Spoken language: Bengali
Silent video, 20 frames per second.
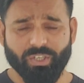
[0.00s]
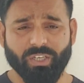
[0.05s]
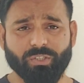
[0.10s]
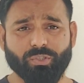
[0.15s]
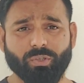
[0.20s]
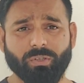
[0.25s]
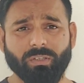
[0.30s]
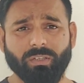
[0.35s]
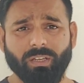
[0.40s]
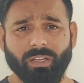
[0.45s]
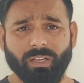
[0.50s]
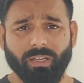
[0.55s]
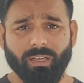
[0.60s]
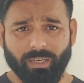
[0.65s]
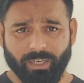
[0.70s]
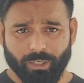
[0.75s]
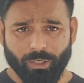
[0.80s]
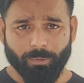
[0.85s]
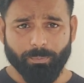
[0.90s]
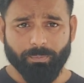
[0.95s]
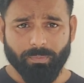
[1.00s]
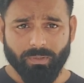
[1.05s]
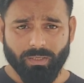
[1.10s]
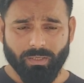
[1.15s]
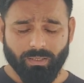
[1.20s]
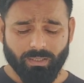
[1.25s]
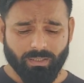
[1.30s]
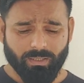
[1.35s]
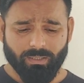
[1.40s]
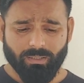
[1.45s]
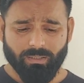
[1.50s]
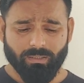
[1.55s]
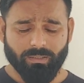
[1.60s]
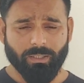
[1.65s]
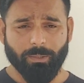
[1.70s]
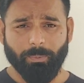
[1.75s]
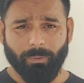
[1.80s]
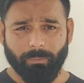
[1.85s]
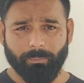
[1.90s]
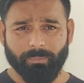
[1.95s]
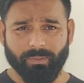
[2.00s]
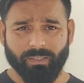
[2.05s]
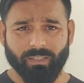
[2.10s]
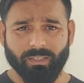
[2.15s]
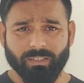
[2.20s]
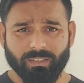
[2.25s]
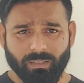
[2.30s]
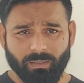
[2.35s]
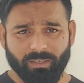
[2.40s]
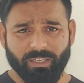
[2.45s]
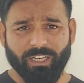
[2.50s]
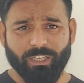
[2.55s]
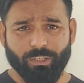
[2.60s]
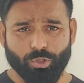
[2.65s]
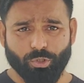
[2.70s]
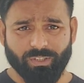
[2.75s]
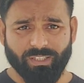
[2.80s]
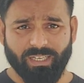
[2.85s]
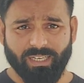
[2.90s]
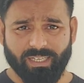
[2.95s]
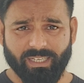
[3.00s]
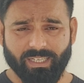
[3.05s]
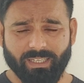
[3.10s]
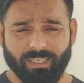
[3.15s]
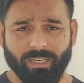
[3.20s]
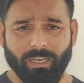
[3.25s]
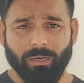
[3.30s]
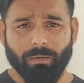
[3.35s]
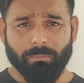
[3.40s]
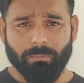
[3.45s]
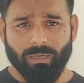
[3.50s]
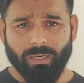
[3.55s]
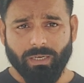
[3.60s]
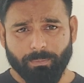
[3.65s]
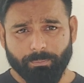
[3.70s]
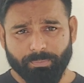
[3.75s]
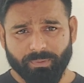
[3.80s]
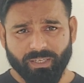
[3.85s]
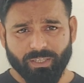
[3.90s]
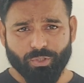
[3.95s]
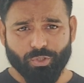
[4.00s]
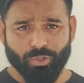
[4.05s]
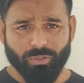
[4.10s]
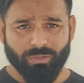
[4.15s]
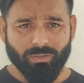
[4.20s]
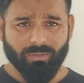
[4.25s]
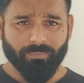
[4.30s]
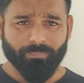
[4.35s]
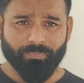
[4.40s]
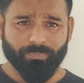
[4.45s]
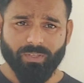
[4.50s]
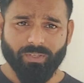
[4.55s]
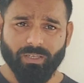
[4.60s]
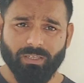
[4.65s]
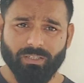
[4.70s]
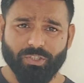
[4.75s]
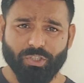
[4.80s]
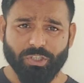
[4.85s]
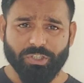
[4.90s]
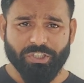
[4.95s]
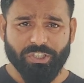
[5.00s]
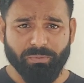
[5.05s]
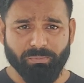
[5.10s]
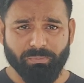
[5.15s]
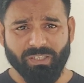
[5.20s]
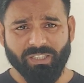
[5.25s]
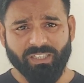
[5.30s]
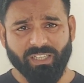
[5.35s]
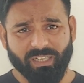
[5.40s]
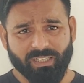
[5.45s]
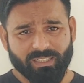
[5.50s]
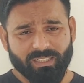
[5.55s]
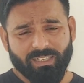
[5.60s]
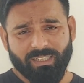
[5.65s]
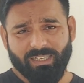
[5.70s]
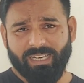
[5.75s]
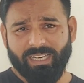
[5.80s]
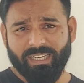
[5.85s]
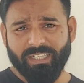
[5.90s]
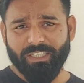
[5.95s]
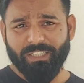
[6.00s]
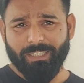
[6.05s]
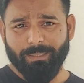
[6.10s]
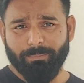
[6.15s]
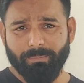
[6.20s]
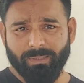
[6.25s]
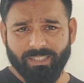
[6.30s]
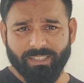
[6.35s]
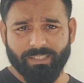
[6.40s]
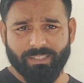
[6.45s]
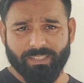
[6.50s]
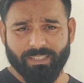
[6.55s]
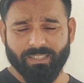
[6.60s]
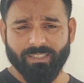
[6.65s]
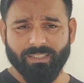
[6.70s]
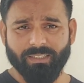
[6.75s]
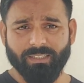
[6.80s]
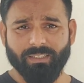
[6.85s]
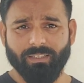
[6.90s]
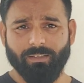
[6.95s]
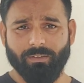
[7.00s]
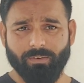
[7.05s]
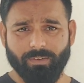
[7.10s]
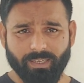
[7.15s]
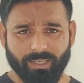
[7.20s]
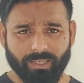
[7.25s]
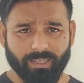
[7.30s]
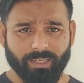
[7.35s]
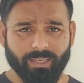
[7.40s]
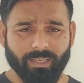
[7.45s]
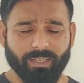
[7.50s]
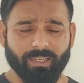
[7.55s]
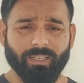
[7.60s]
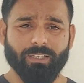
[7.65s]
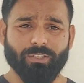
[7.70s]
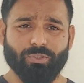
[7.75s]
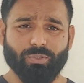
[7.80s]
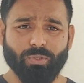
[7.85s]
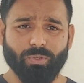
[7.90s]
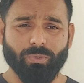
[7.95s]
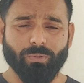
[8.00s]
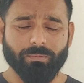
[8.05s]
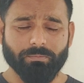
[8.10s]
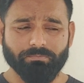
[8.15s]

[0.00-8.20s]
একজন হেড অফ ডিপার্টমেন্ট তাহলে এইচওডি লেখেন বা আপনি একজন টিম লিডার লেখেন টিম লিড ওকে সো